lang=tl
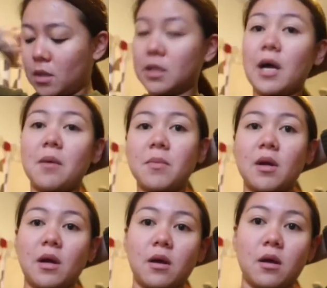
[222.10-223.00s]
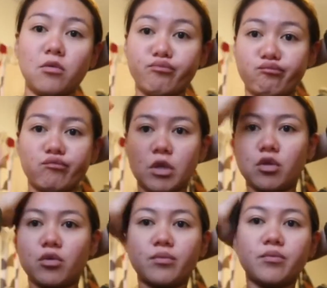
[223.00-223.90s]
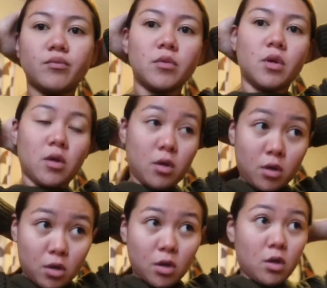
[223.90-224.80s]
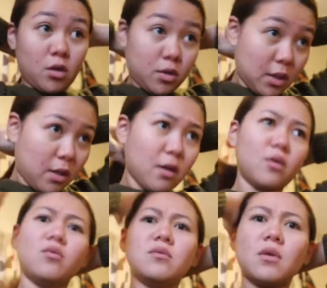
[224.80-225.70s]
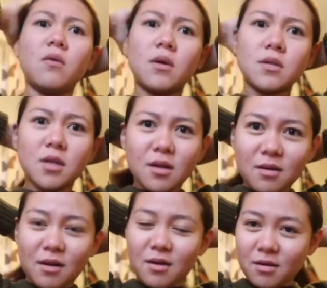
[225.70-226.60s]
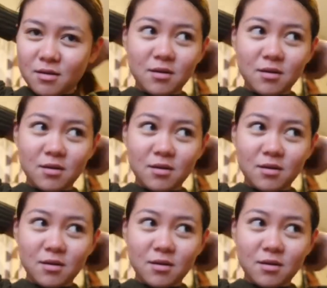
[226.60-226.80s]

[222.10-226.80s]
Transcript: sa camera, ito. Isang, anong daw? Diyan, Ala.